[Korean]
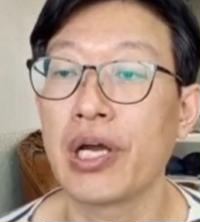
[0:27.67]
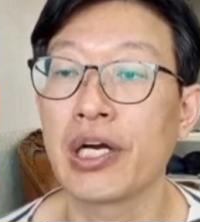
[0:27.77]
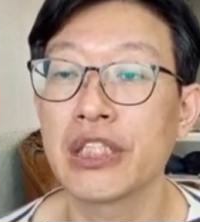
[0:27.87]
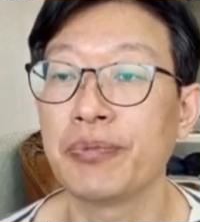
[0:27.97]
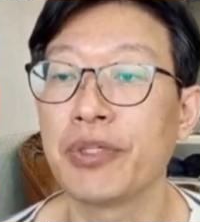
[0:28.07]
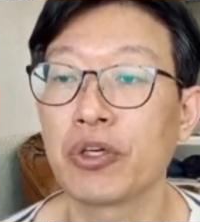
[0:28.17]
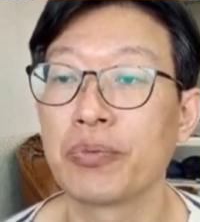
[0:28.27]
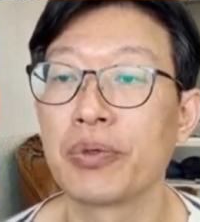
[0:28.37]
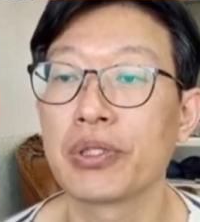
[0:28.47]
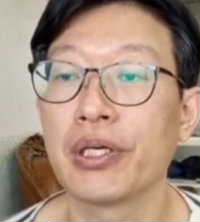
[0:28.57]

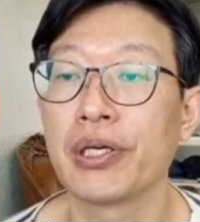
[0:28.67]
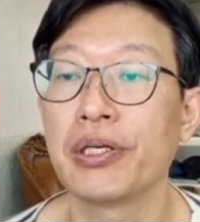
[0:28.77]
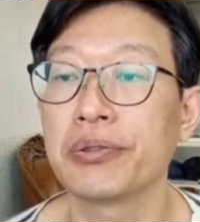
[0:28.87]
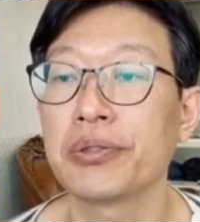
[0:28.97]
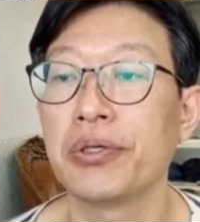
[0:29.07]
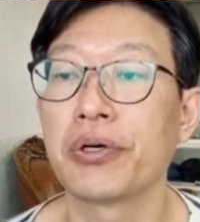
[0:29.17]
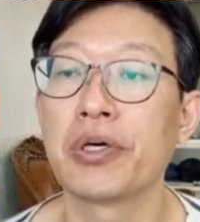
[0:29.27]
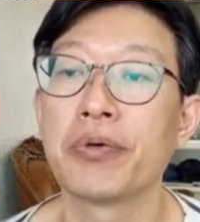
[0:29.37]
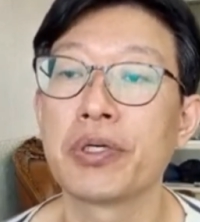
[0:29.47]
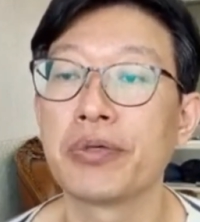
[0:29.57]
양심이라고 볼 때 현저히
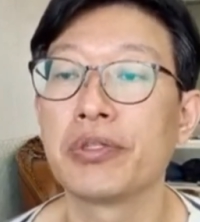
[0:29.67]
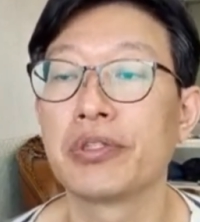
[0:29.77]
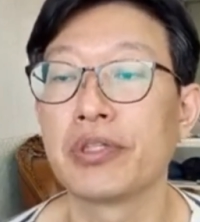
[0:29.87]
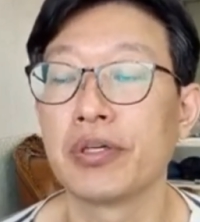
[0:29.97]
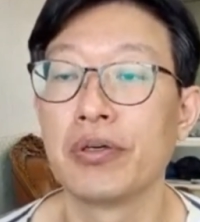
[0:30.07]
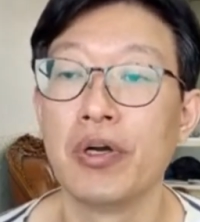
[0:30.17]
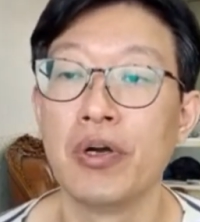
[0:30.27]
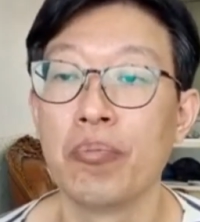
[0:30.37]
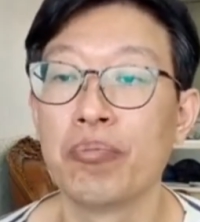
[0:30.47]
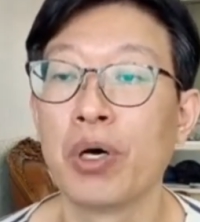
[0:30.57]
어겨버리면 이제
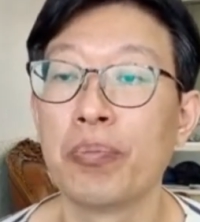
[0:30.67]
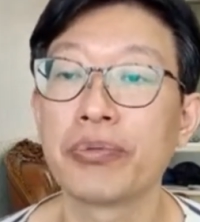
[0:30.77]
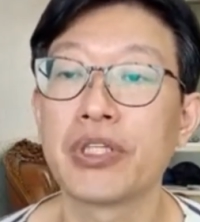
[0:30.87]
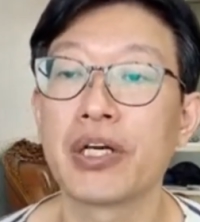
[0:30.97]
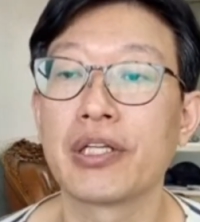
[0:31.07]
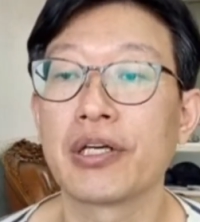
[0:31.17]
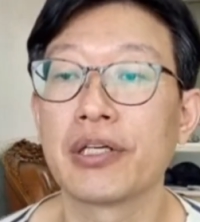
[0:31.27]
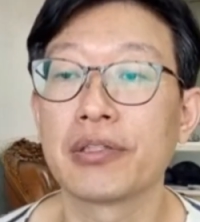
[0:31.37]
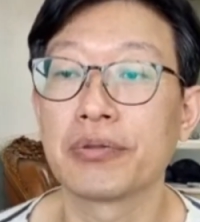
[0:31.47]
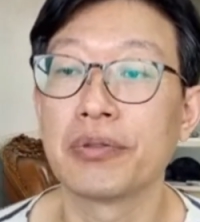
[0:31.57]
범법자가
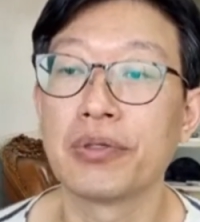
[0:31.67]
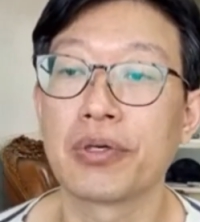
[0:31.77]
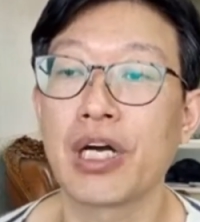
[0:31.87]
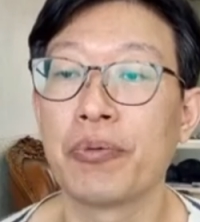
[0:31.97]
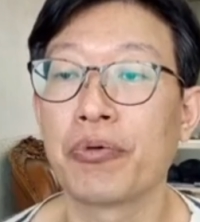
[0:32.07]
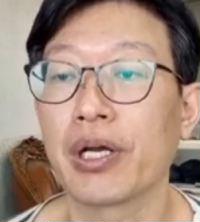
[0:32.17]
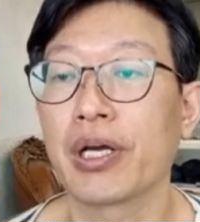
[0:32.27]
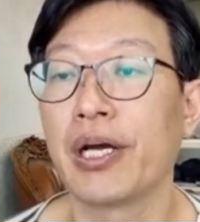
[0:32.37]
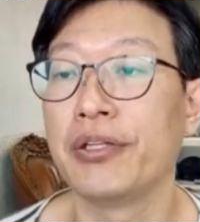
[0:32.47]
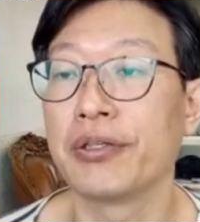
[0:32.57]
돼가지고 감옥에
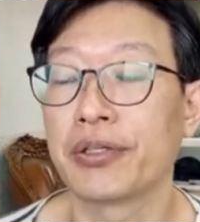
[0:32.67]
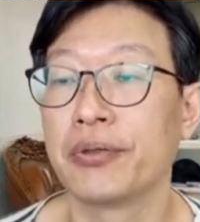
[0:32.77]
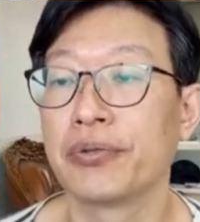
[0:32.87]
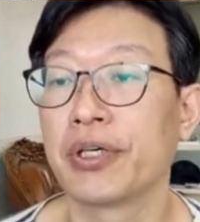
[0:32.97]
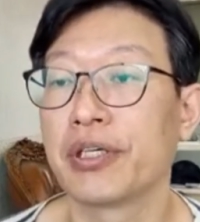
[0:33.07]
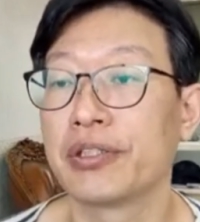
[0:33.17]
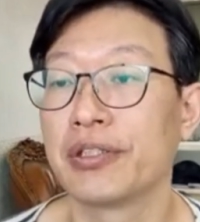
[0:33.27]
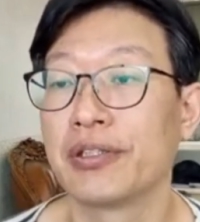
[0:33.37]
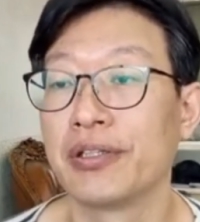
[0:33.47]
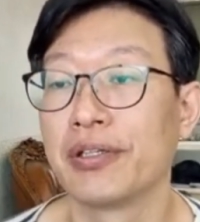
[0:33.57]
가 있는 경우가
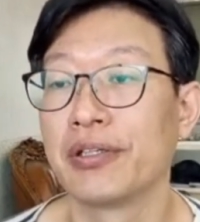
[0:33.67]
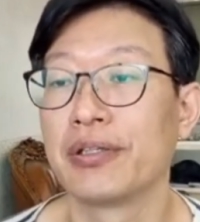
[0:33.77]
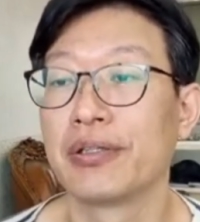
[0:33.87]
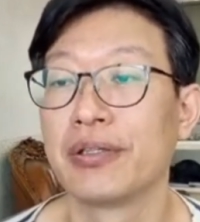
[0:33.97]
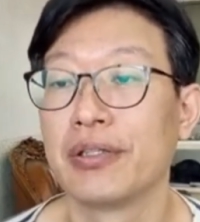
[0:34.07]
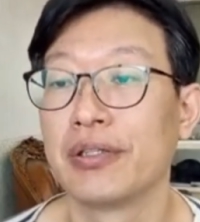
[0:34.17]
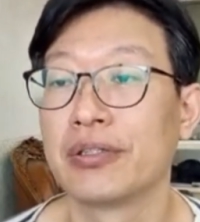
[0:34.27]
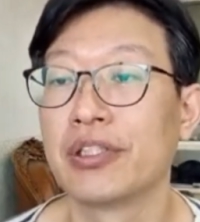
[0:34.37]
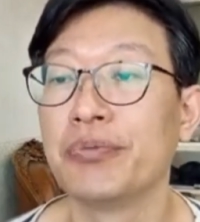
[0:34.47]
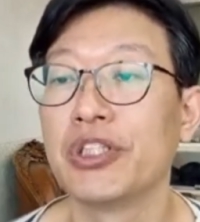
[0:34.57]
이제 예,
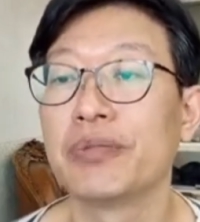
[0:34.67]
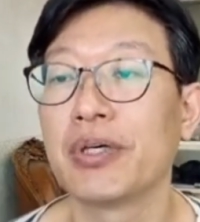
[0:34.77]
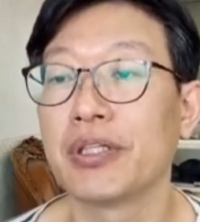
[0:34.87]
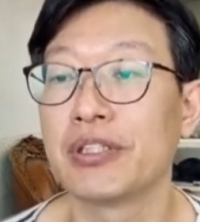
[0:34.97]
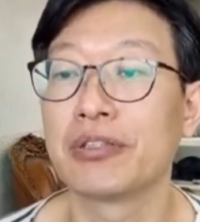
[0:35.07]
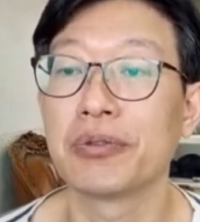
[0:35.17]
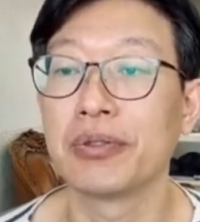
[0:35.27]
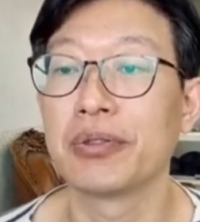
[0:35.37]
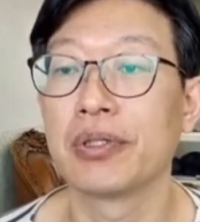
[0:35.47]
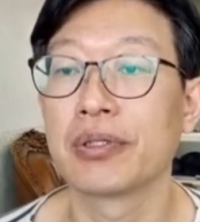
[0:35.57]
드물지만
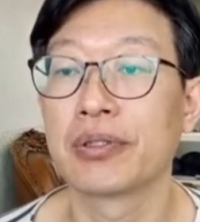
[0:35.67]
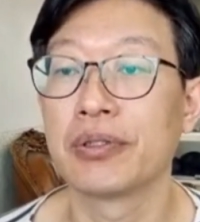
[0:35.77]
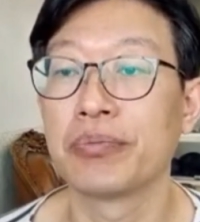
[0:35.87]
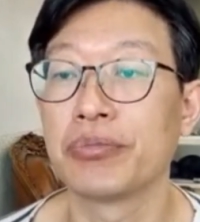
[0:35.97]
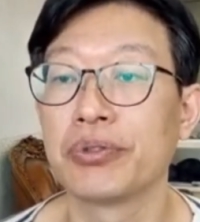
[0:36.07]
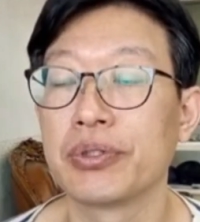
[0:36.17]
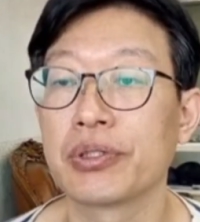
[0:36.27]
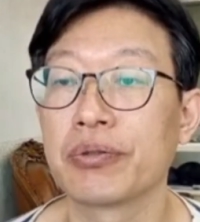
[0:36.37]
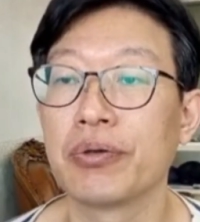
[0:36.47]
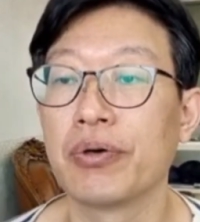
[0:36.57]
있죠. 예, 그런
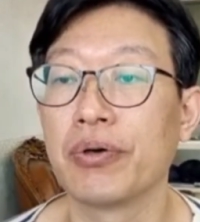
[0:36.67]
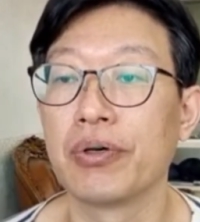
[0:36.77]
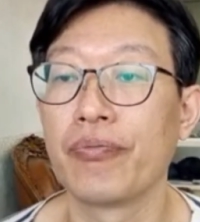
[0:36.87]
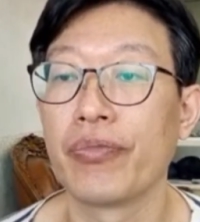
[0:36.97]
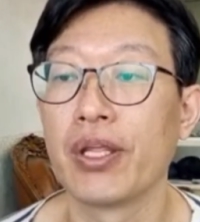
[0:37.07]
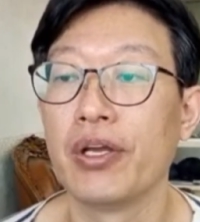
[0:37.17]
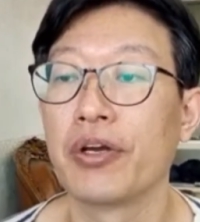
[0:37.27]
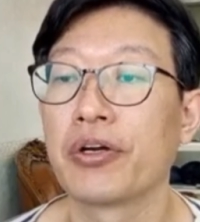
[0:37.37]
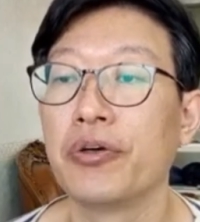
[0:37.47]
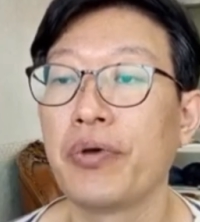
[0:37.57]
분들이 있고
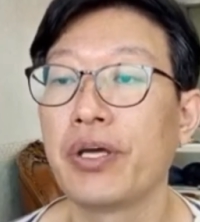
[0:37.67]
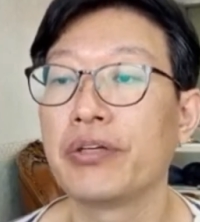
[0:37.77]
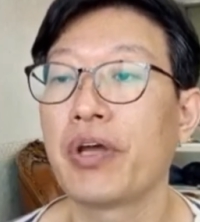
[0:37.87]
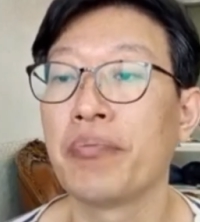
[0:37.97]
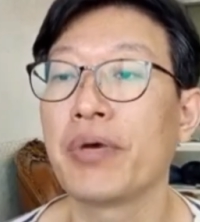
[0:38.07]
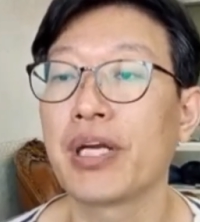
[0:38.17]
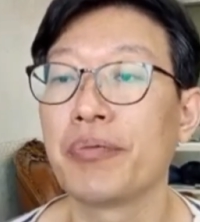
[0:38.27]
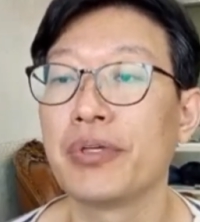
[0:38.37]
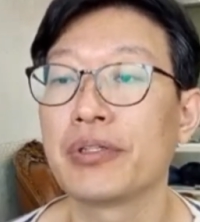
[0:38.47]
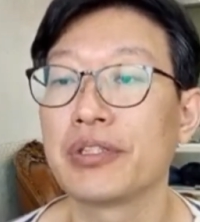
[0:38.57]
그 외에는
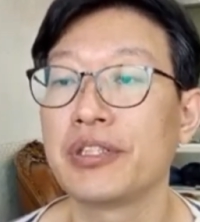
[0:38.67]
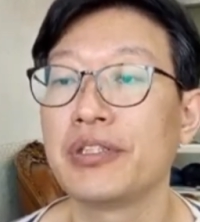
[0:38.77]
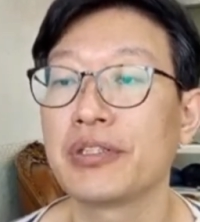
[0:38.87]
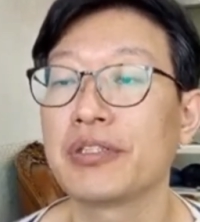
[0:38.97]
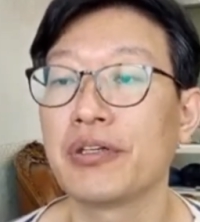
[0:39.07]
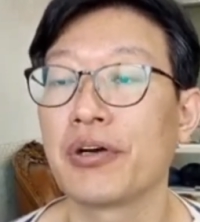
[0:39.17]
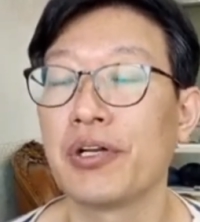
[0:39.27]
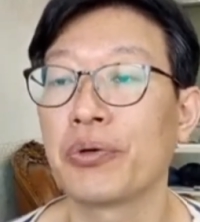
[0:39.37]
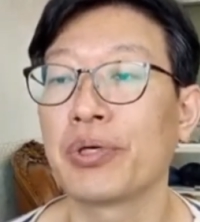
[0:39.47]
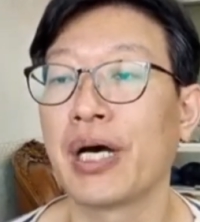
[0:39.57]
웬만하면 신의 뜻을
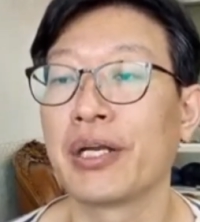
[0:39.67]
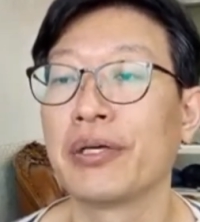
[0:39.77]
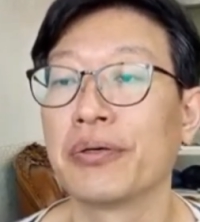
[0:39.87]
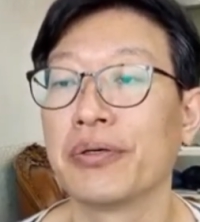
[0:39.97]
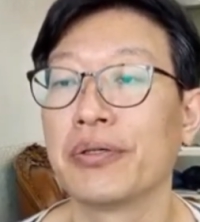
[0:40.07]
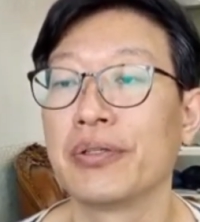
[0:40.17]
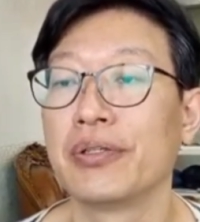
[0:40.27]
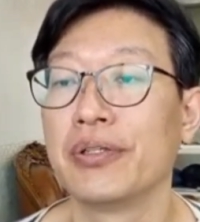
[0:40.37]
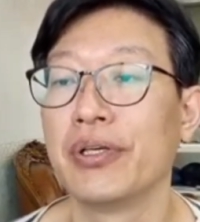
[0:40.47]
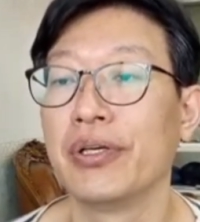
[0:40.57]
어기려고는 안 해요.